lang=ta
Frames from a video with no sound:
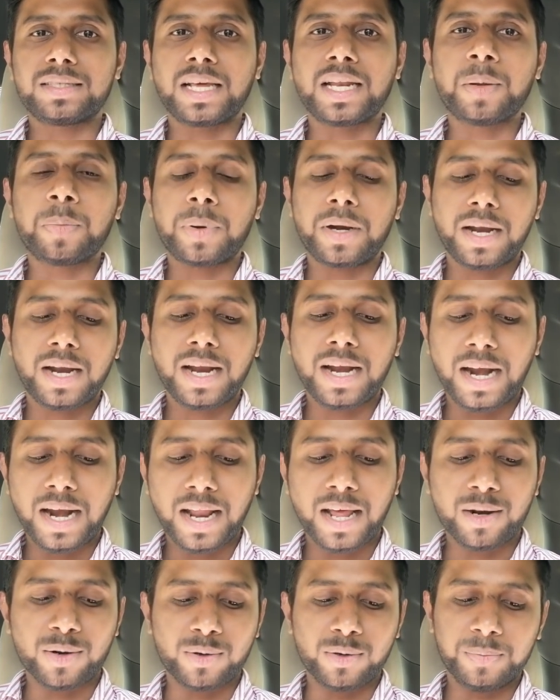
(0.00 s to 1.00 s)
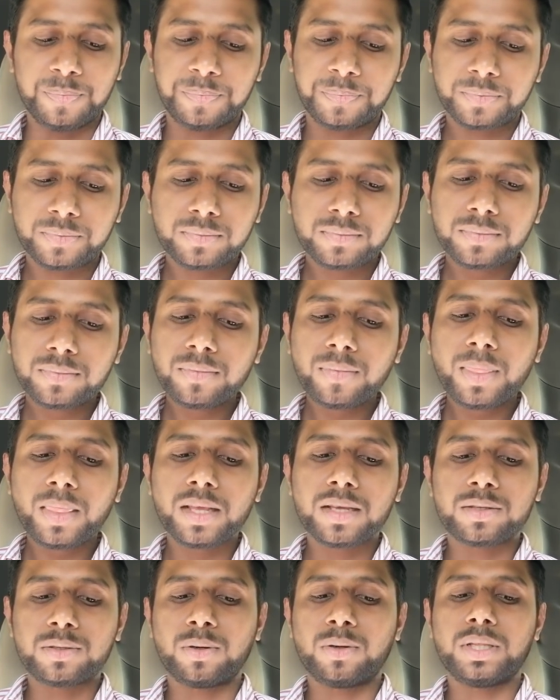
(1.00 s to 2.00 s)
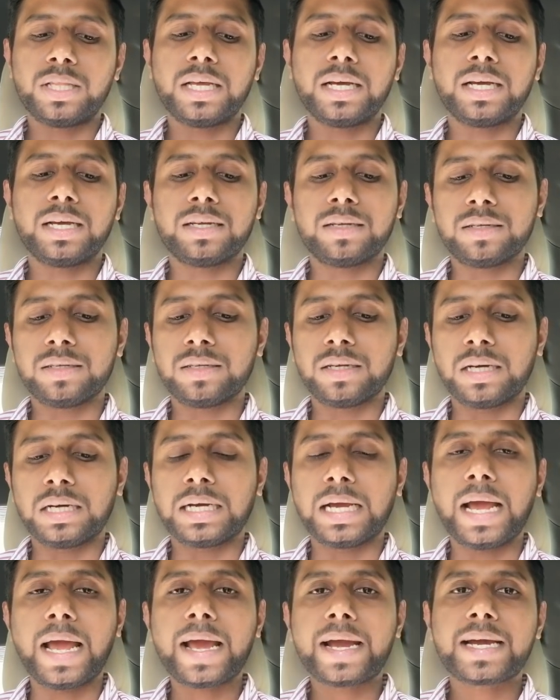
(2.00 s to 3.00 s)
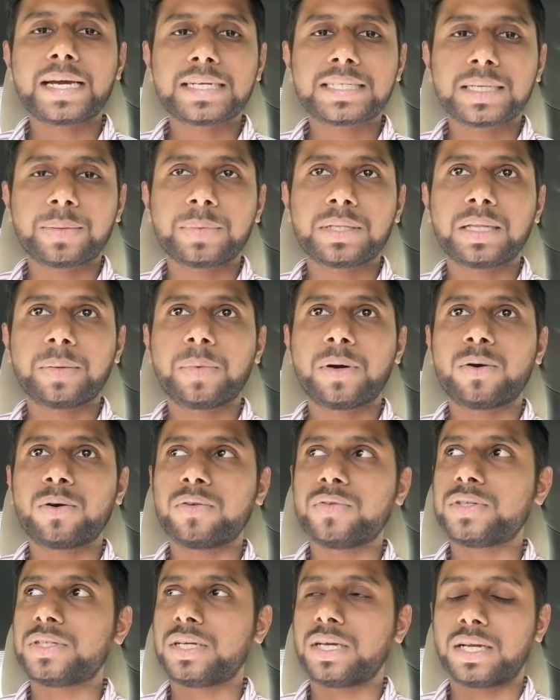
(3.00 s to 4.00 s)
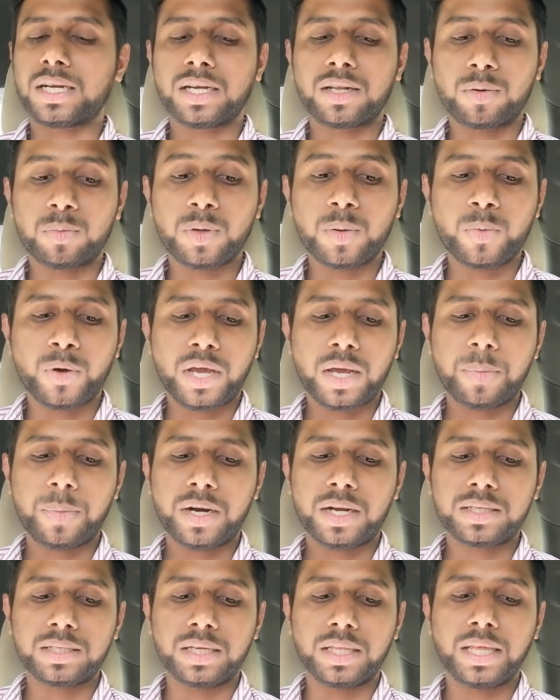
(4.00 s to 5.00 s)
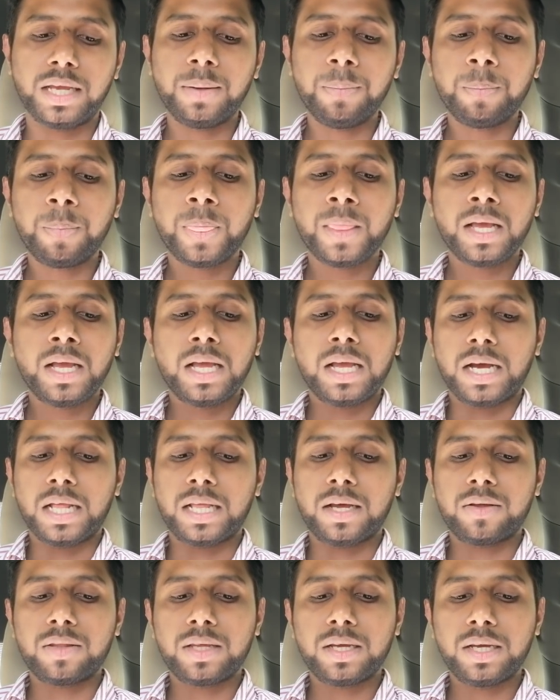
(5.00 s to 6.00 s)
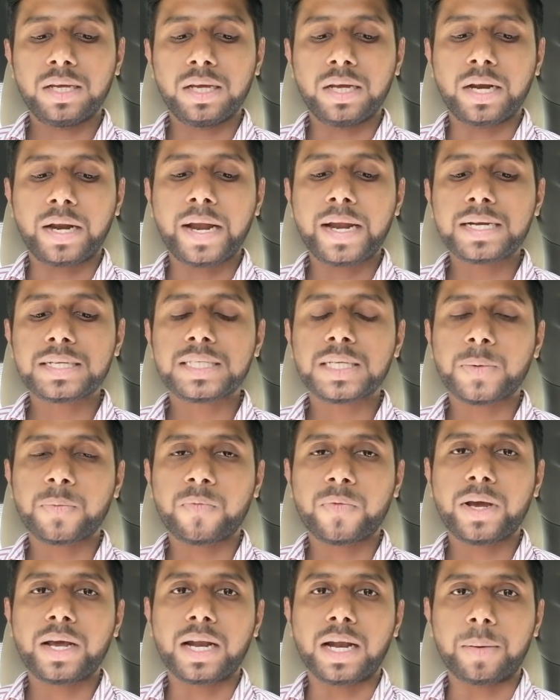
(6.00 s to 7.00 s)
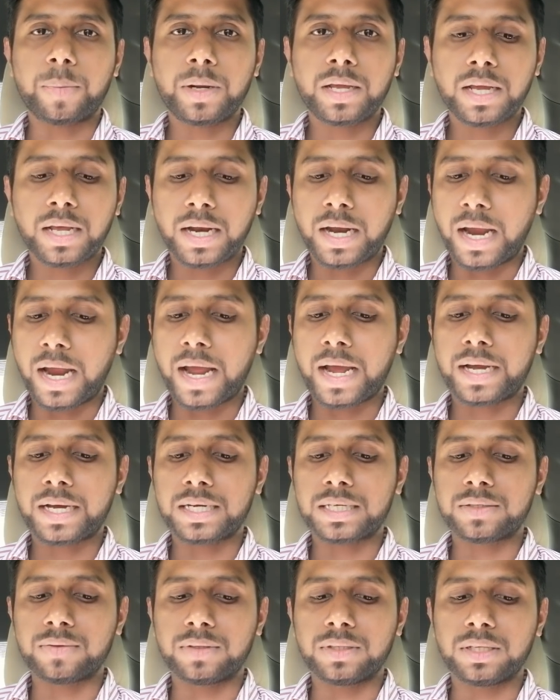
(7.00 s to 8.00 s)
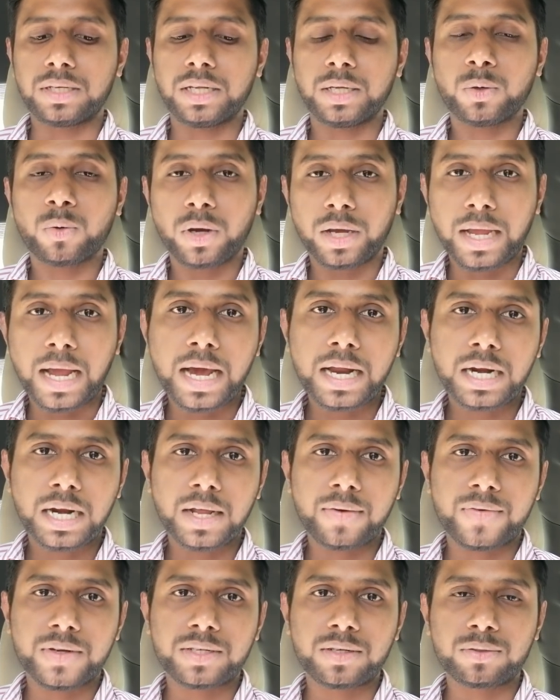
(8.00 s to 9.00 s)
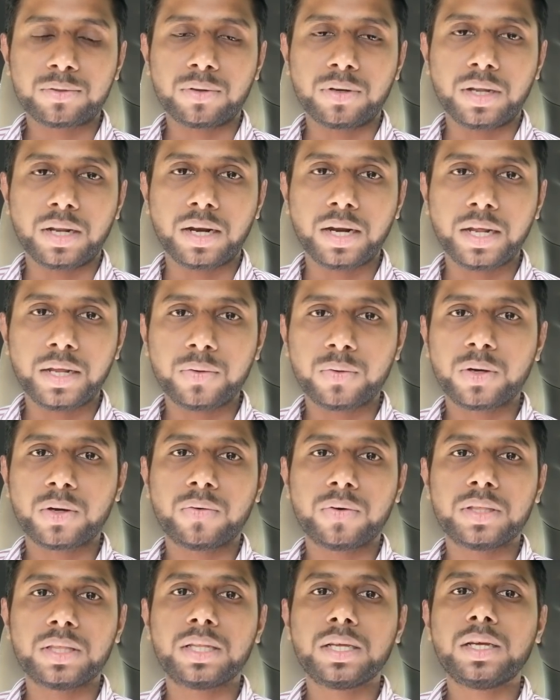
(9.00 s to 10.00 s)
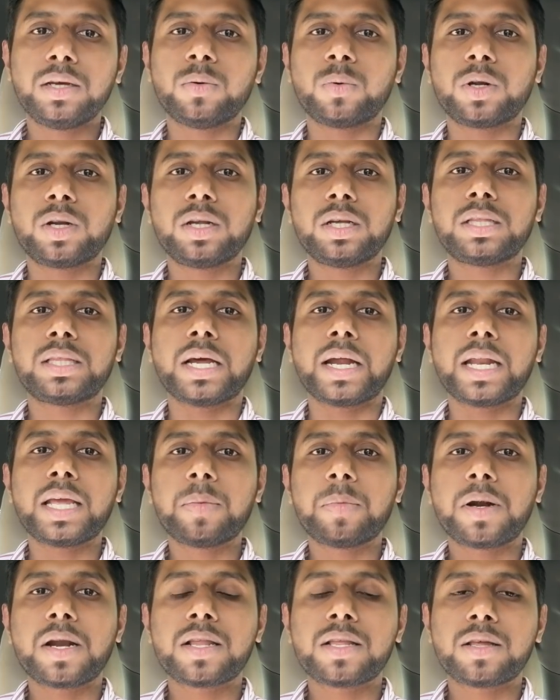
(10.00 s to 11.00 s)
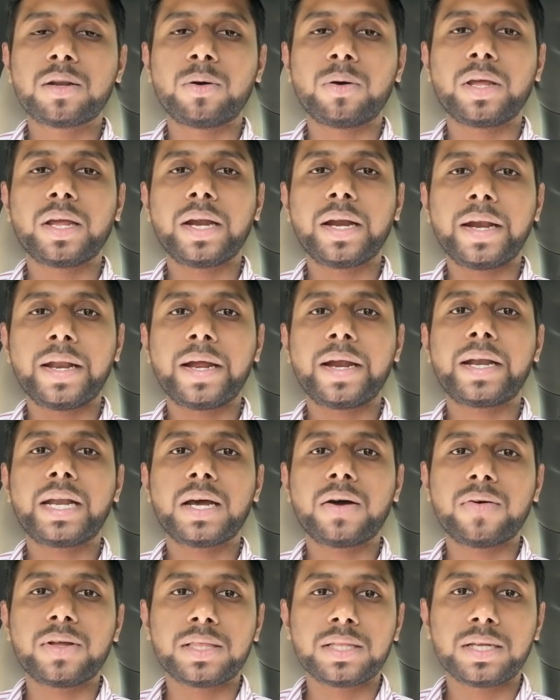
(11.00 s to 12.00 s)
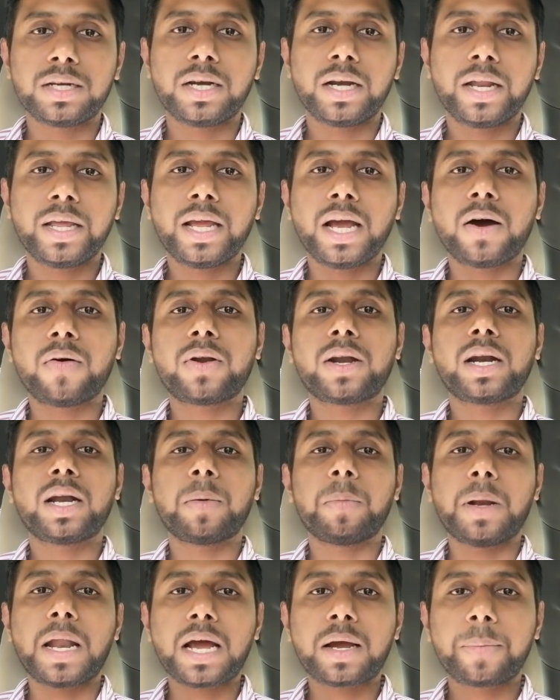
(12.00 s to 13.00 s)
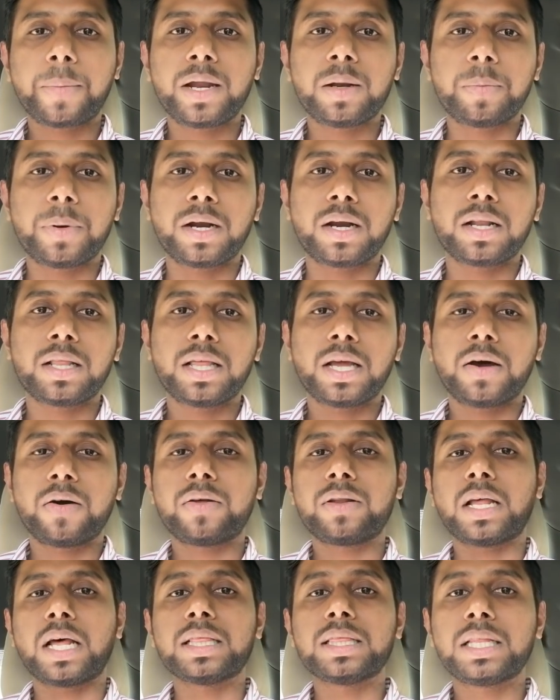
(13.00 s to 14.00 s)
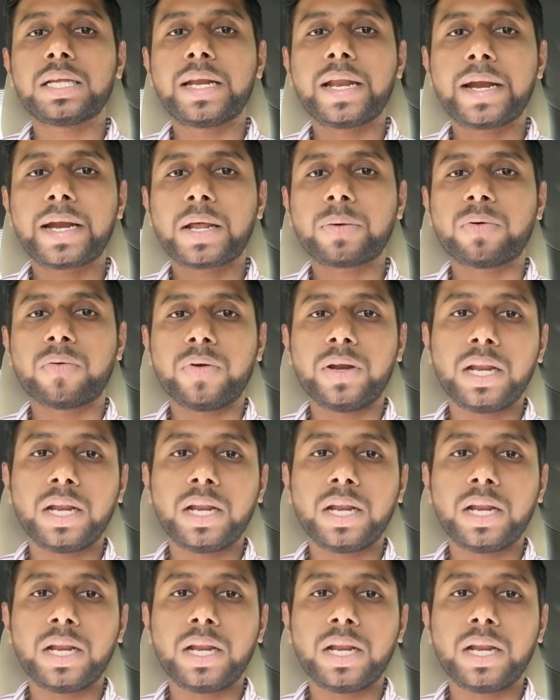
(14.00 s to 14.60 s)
சரி பண்ணால் நல்லாயிருக்கும் ஸோ இந்த ஹேக்கர் சம்மந்தமாக ஒரு விஷயம் இருக்குது ரொம்ப முக்கியமான செய்தி அதாவது ரேன்சம் வேர் அப்படிங்கிற ஹேக்கர்ஸ் வந்துட்டு இவங்க யார் நான் ஃபஸ்ட்டு சொல்லிடுறேன் இவங்க வந்து ஒரு தனி மனிதருடைய டேட்டாவை திருடி அவர்களை பிளாக்மெயில் பண்ணுறது அந்த டேட்டாவை